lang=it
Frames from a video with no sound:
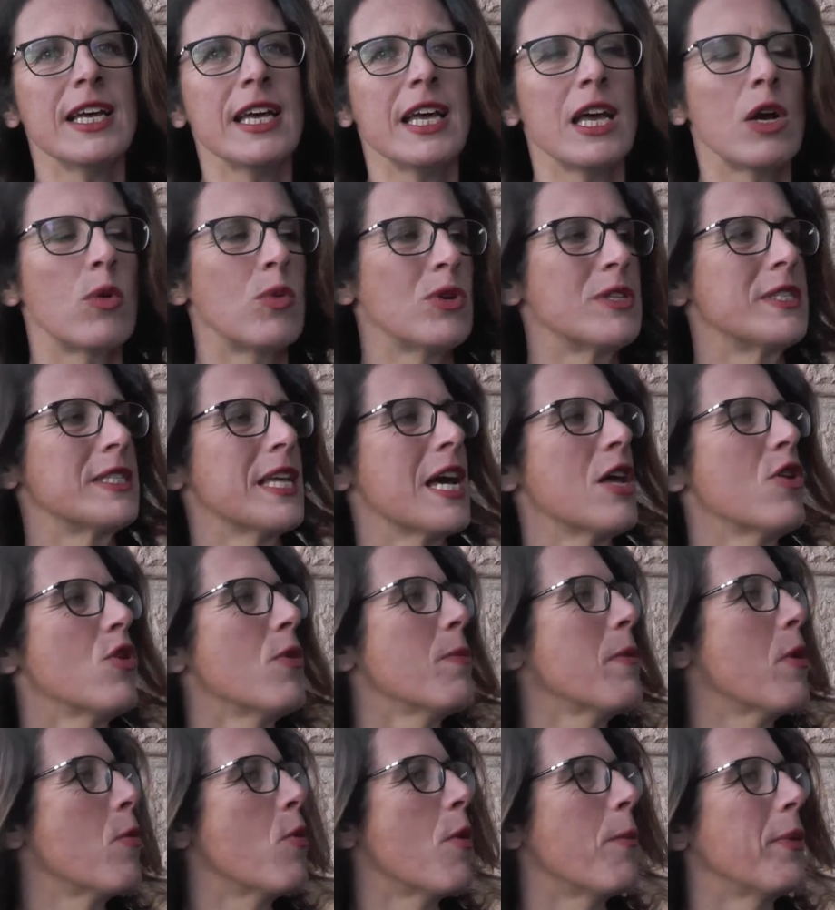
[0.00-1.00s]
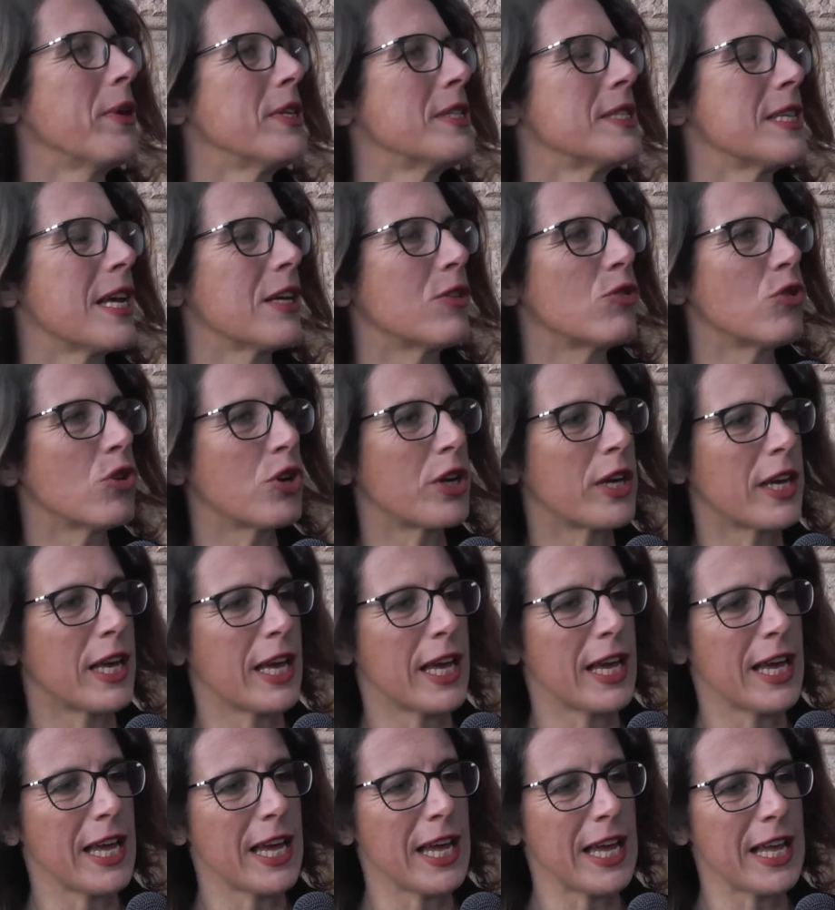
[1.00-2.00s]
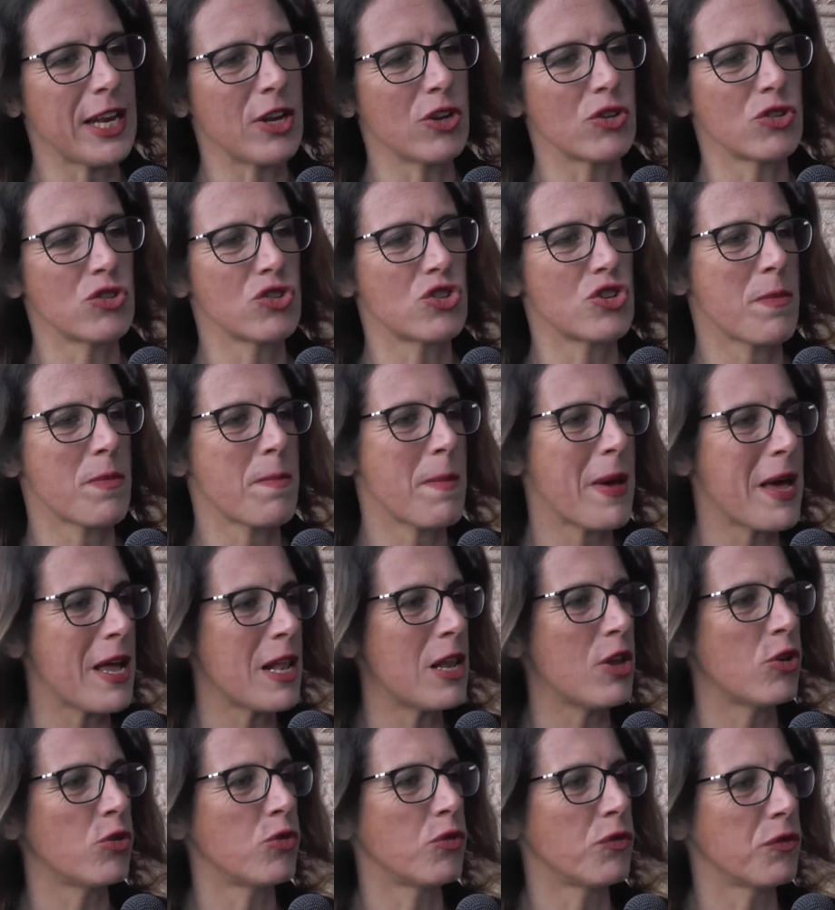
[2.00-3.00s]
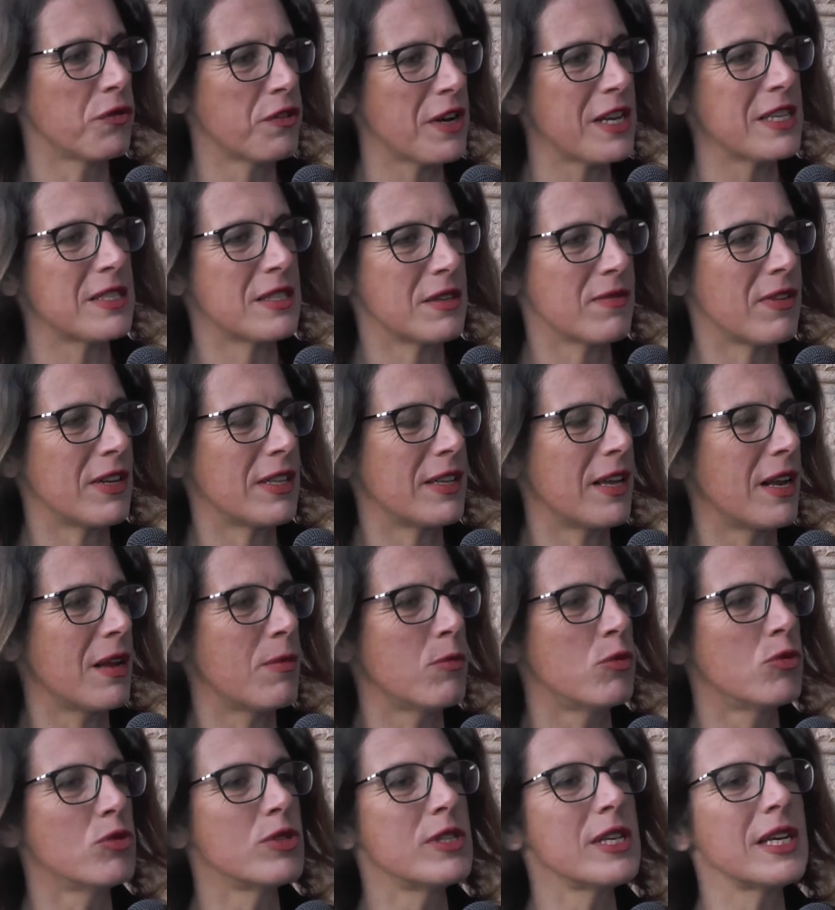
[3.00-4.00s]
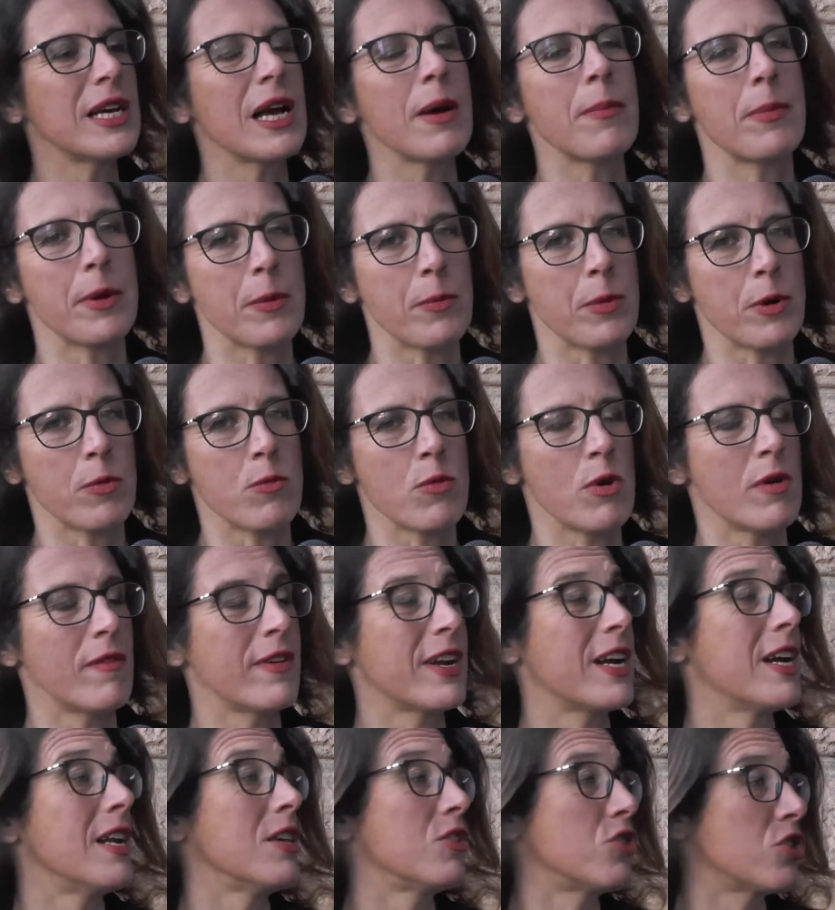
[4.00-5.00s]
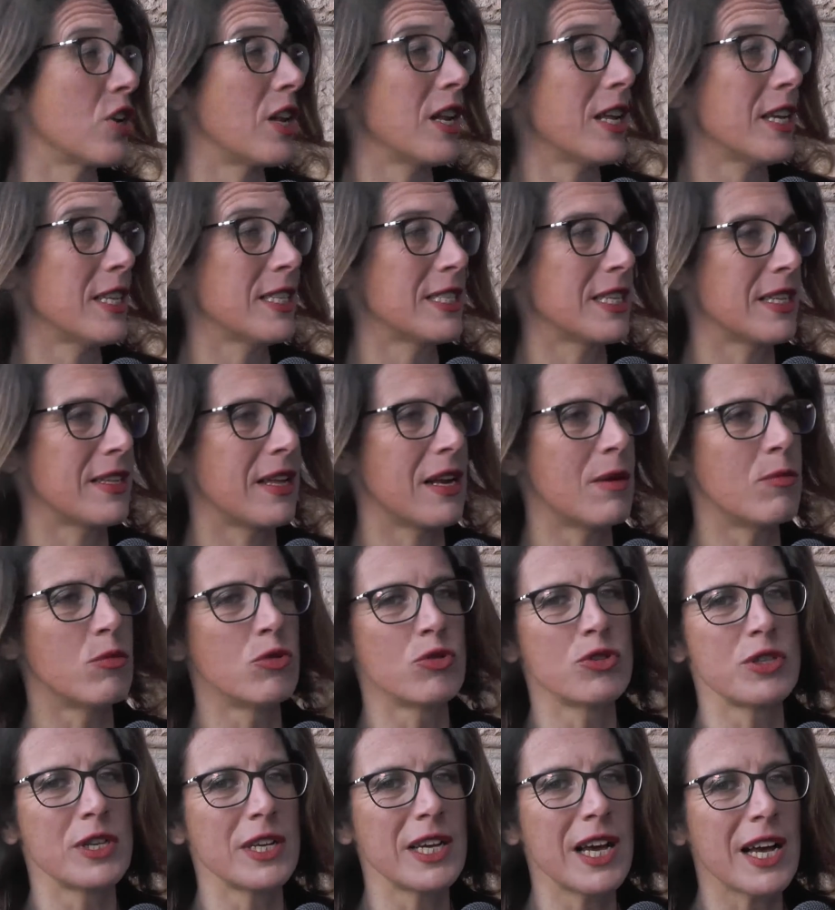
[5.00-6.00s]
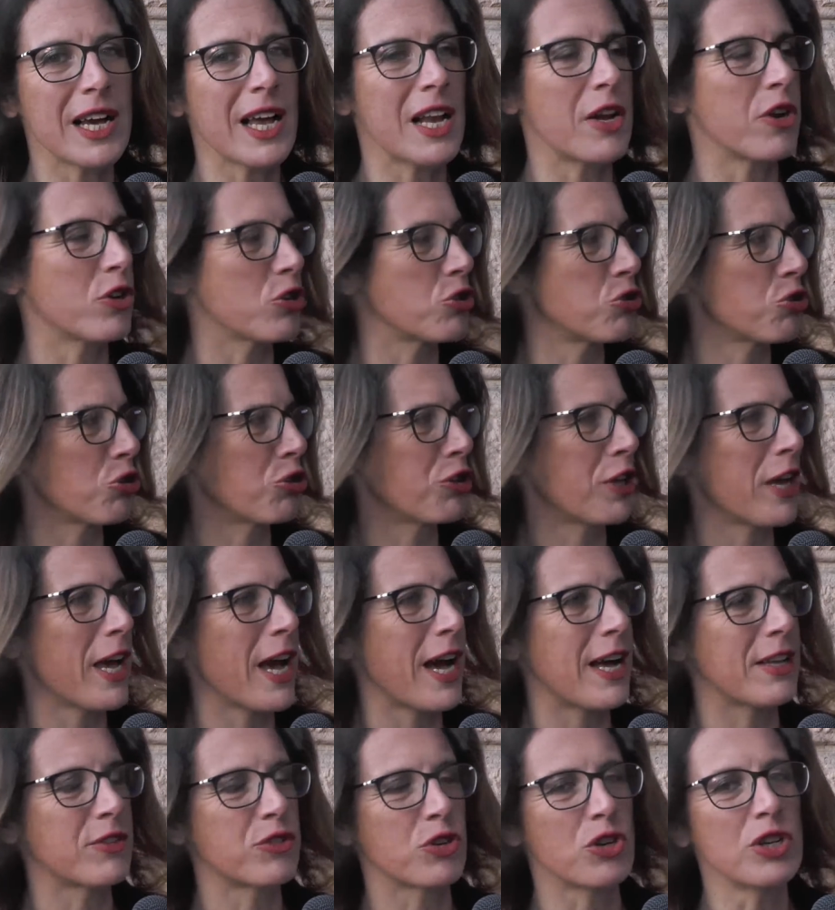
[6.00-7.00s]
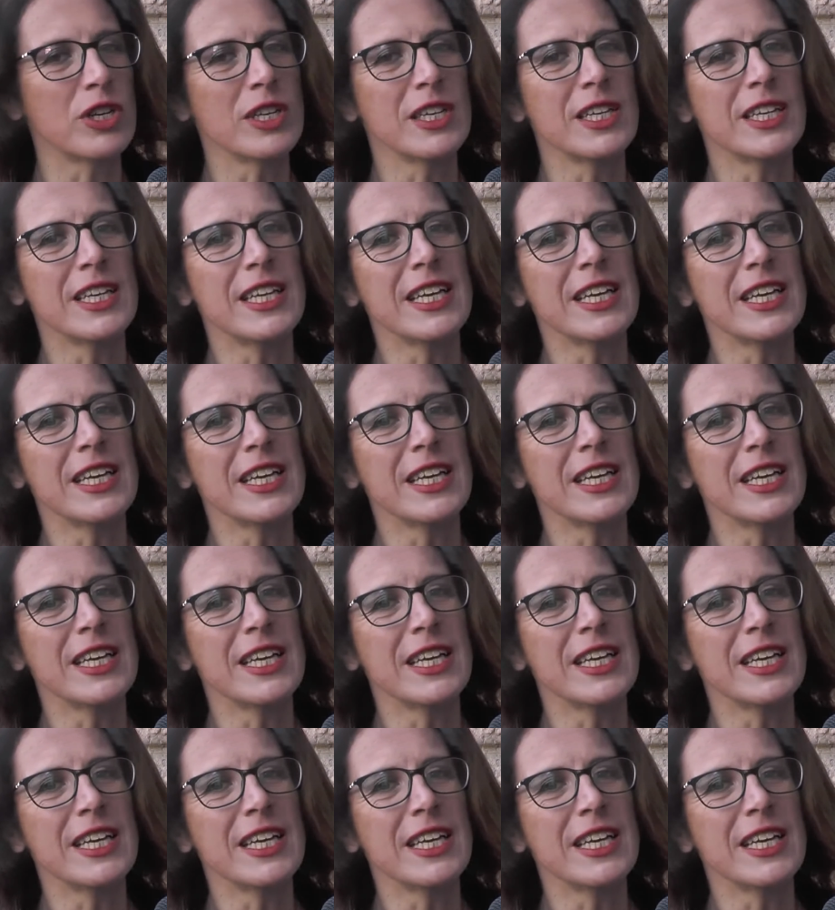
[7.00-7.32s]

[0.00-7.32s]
e quest'anno abbiamo pensato che non meglio di un festival della musica per promuovere l'eccellenza della musica che è il nostro teatro